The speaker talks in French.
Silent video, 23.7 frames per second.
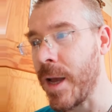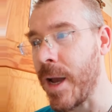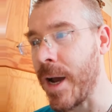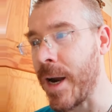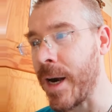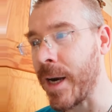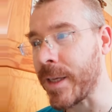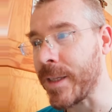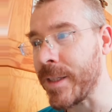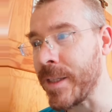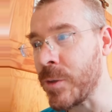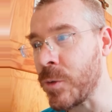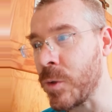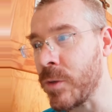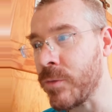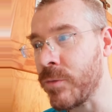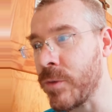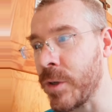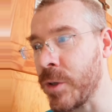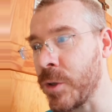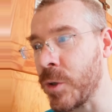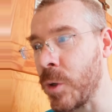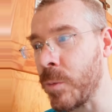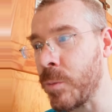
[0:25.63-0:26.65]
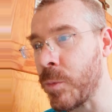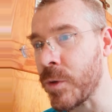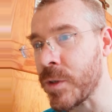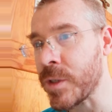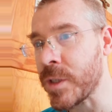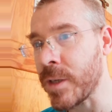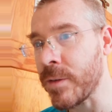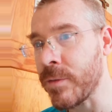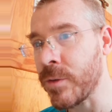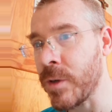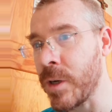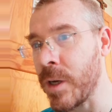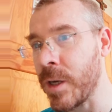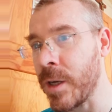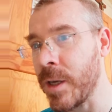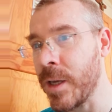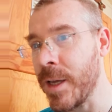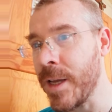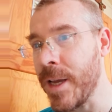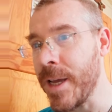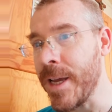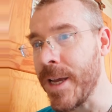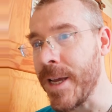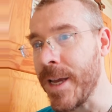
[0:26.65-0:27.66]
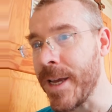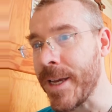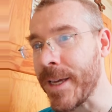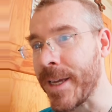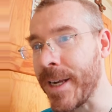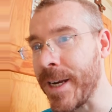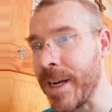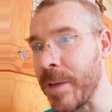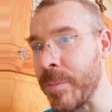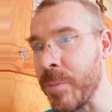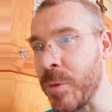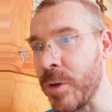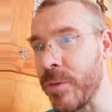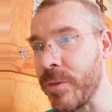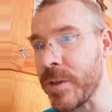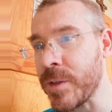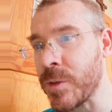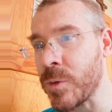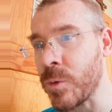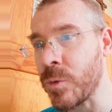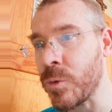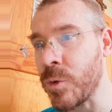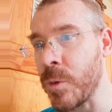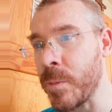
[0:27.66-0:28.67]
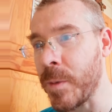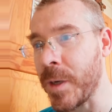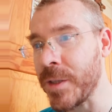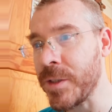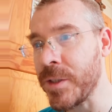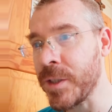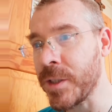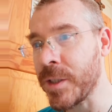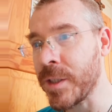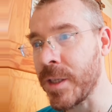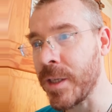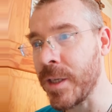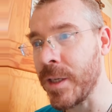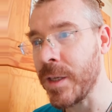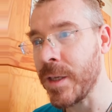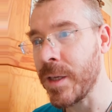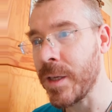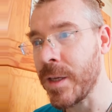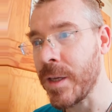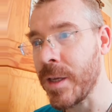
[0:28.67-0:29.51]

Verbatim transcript: À la question des voyants pour savoir quelle est la meilleure façon de le pratiquer,